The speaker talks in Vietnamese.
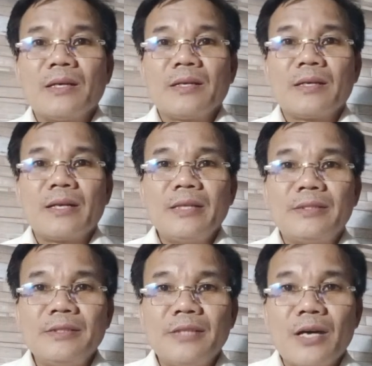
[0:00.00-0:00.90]
Đây,
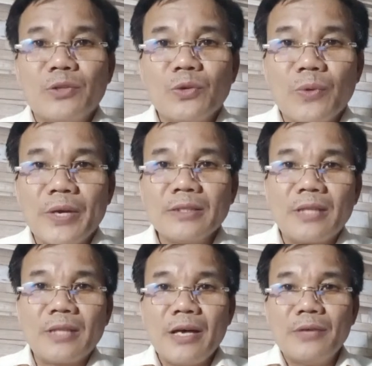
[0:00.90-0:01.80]
xin chào Thuận Nguyễn.
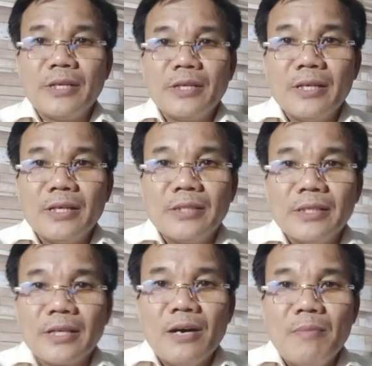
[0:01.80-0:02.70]
Theo chỉ thị
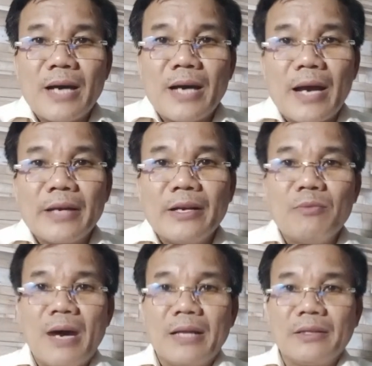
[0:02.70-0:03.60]
thì có bị hại đâu
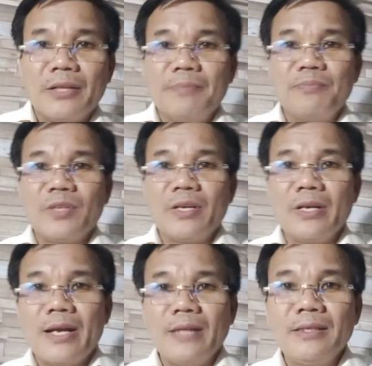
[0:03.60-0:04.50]
mà tìm, chỉ
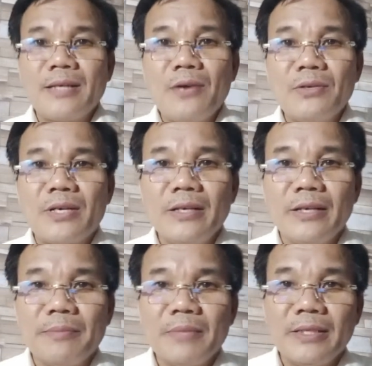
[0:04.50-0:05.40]
đánh tráo khái
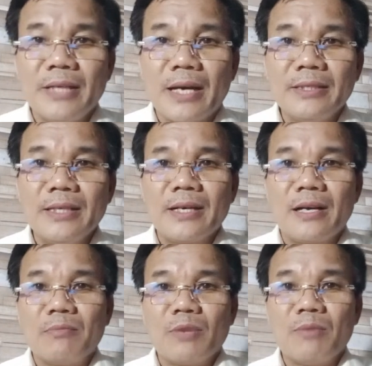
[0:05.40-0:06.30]
niệm để dẫn dắt
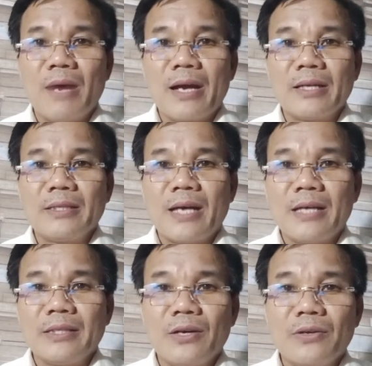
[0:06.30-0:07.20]
cộng đồng mạng để
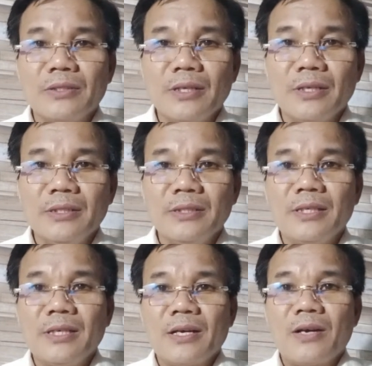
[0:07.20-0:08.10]
chạy tội thì
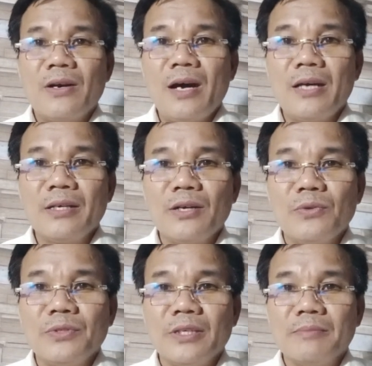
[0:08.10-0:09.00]
có ai
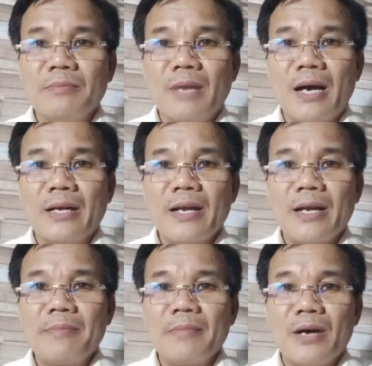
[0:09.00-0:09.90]
ngu gì mà
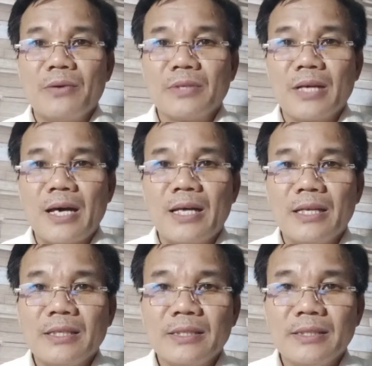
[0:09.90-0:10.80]
đem đầu ra
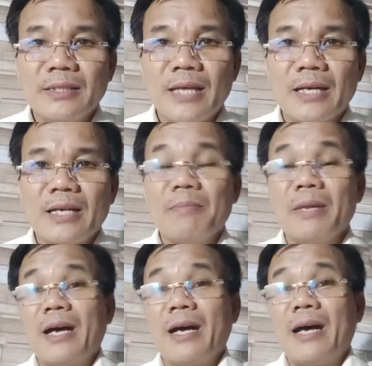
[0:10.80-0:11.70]
nhận là
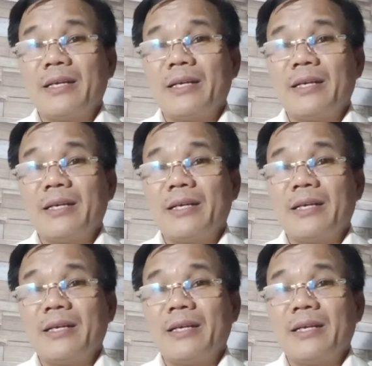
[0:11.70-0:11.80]
bị hại.